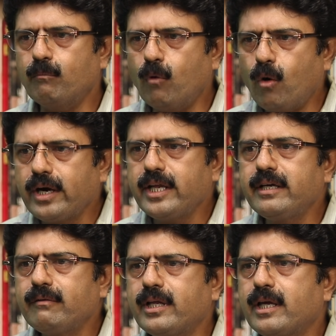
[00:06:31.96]

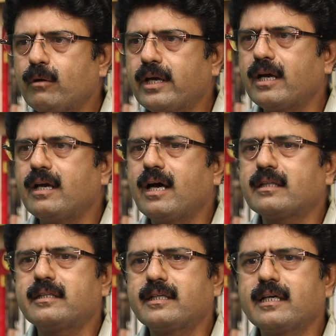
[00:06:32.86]
மோடியுடைய எல்லா
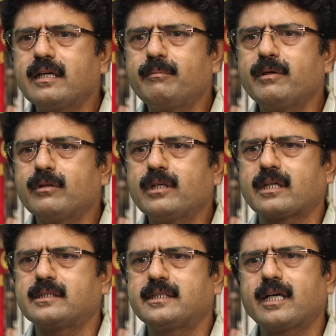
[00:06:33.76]
திட்டங்களுமே வந்து
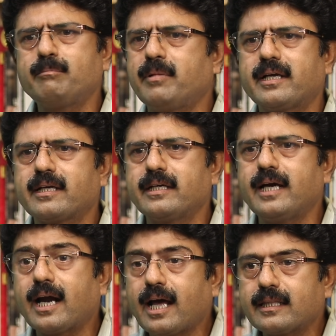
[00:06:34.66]
சிறப்பாக
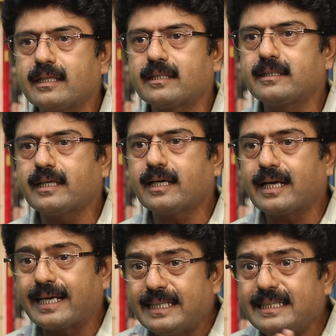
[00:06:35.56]
இருக்குது ஆனால் அந்த
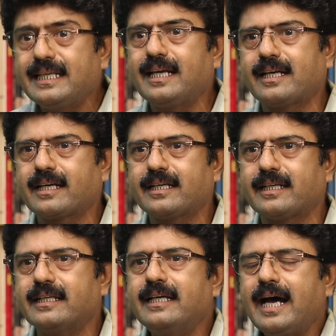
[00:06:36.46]
திட்டங்கள் ஹிந்தியில்
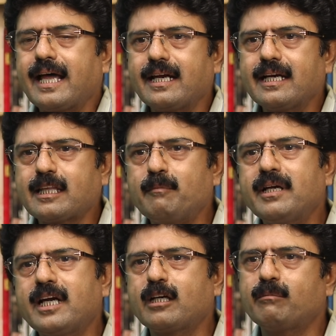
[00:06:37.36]
இருக்குது அதனால்
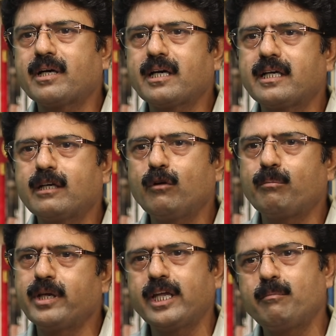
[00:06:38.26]
தமிழ்நாட்டு மக்கள்கிட்ட
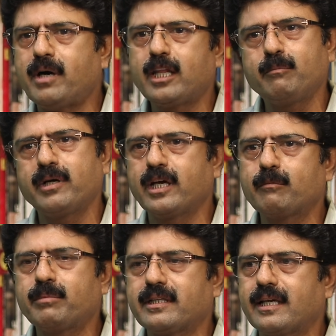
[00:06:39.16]
ஒரு பெரிய பாதிப்பை
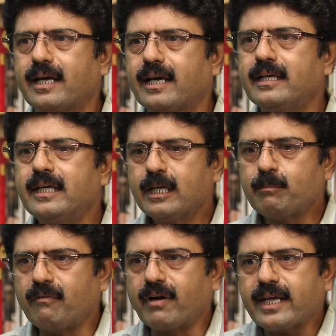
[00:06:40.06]
ஏற்படுத்தலை
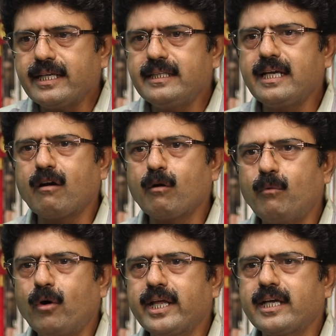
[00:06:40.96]
இப்போ வட
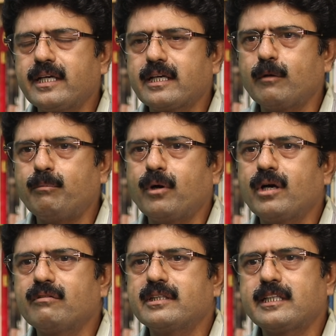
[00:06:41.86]
இந்தியாவில் மோடிக்கு இருக்கிற
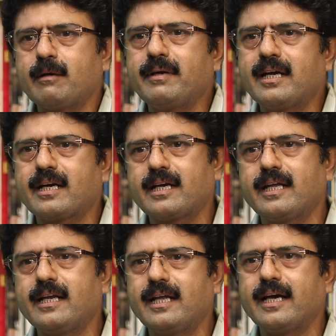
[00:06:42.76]
புகழ் வந்து
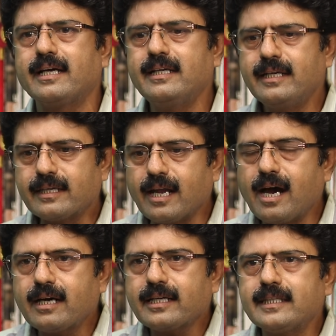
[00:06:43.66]
தமிழ்நாட்டில் இல்லை
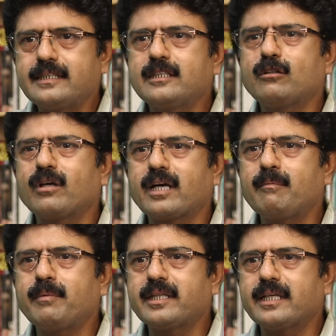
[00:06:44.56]
நான் கட்சி
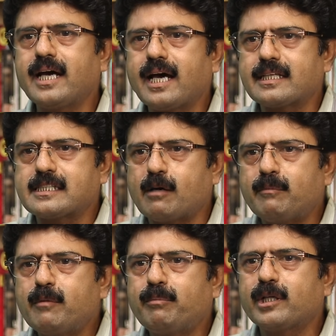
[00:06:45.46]
தொடங்கினா பார்த்தீங்கன்னா அதை
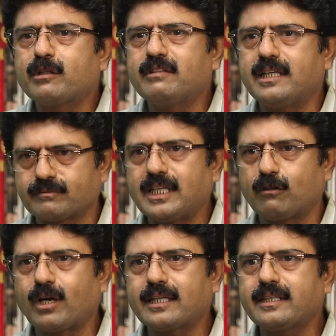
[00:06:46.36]
சமன்படுத்துவேன்
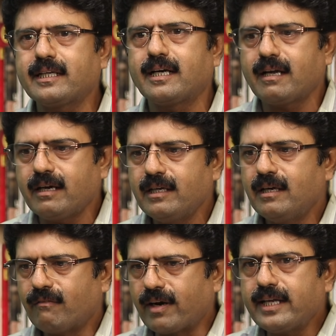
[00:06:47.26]
அதோட அர்த்தம் என்னென்னா
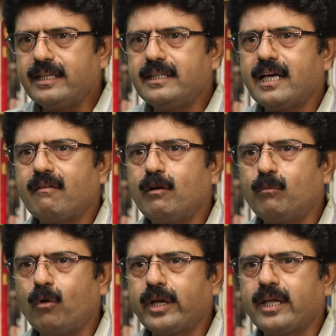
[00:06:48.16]
வட இந்தியாவில்
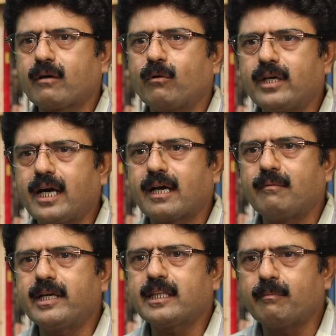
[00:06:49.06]
மோடியை கொண்டாடுற
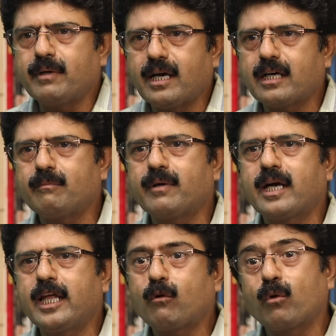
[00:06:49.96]
மாதிரி தமிழ்நாட்டு
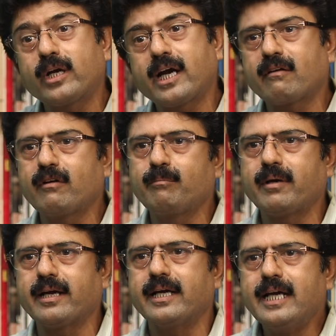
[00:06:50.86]
மக்களையும் கொண்டாட
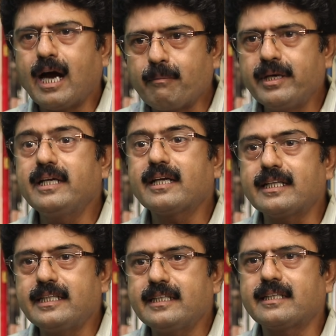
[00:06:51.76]
வைப்பேன் அப்படின்னு
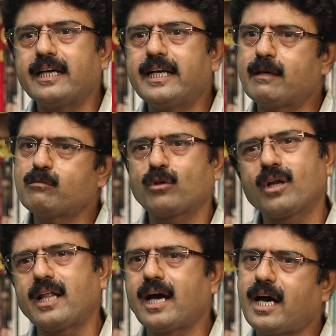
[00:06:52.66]
ரஜினி தன்னிடம்
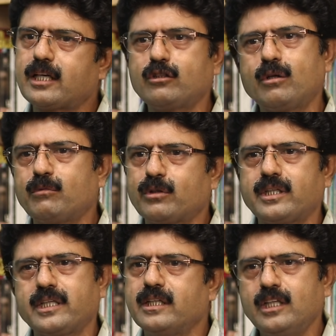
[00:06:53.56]
சொன்னதாக
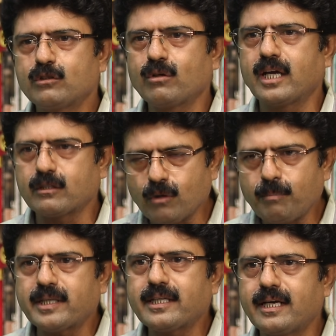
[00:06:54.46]
அர்ஜுனமூர்த்தி சொன்னார் ஸோ
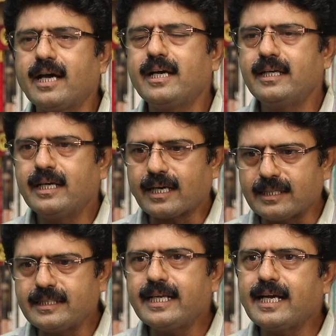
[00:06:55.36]
பார்த்தீங்கன்னா
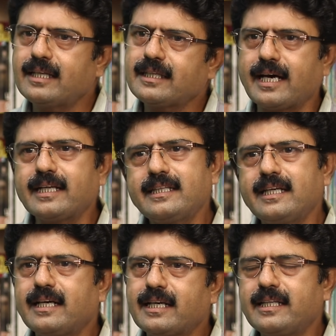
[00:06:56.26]
ரஜினிகாந்த்
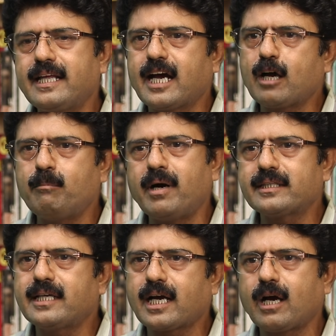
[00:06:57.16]
கருத்தியல் ரீதியாக
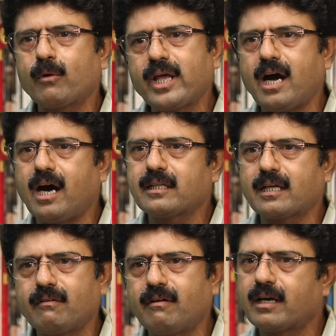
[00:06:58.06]
பாஜகவுடைய
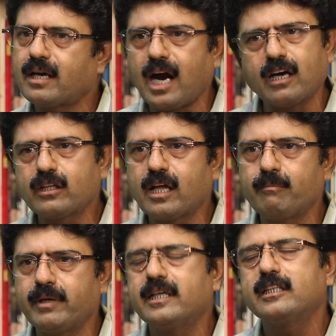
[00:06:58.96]
ஆதரவாளர்
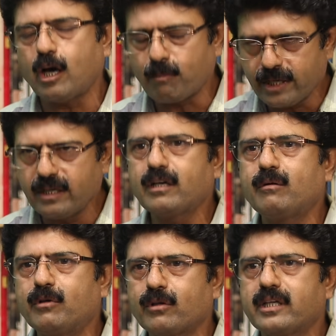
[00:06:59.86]
அனுதாபி அப்படி
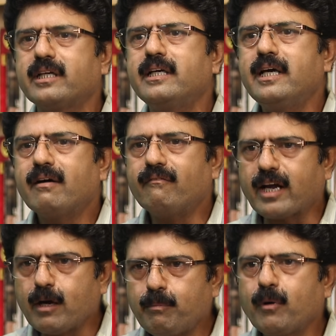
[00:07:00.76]
இருக்கும்போது
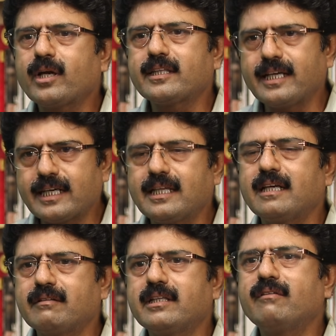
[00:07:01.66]
வரப்போகிற
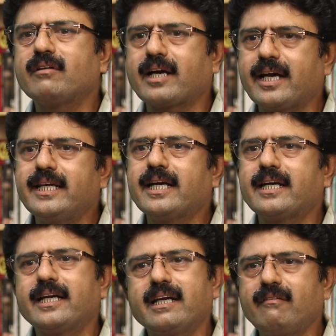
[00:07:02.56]
தேர்தலில் வந்து இவர் கையை
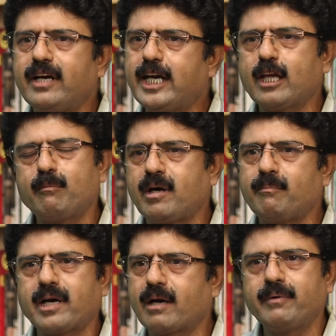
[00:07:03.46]
கட்டிட்டு வேடிக்கை
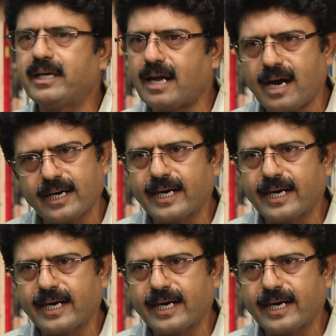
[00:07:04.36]
பார்ப்பார் அப்படின்னு நான்